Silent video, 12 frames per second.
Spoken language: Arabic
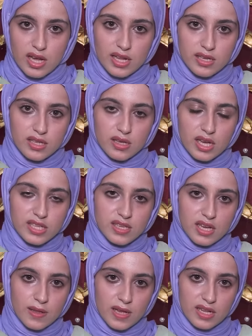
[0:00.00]
أنا اني
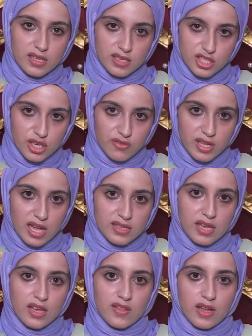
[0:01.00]
عنده اللي اكتشفت
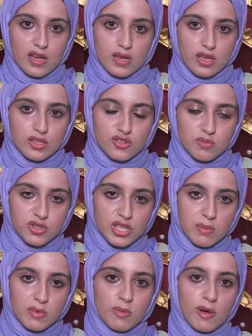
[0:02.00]
خطا اذا انتم
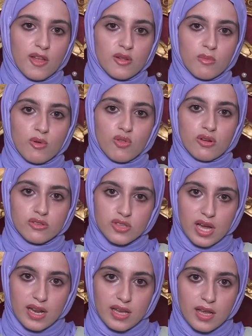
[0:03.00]
مهتمين بهذا الموضوع
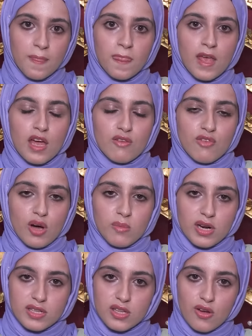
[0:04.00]
ردوا علي
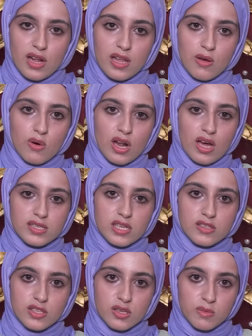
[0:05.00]
فهم ردوا علي وراح
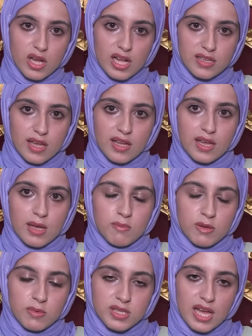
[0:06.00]
ارسلت لهم الخطا
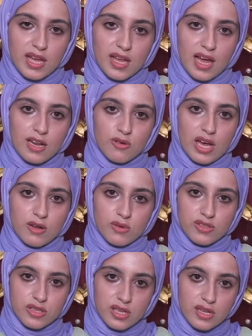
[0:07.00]
بالبدايه قالوا راح
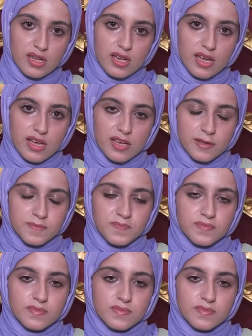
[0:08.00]
نودي لي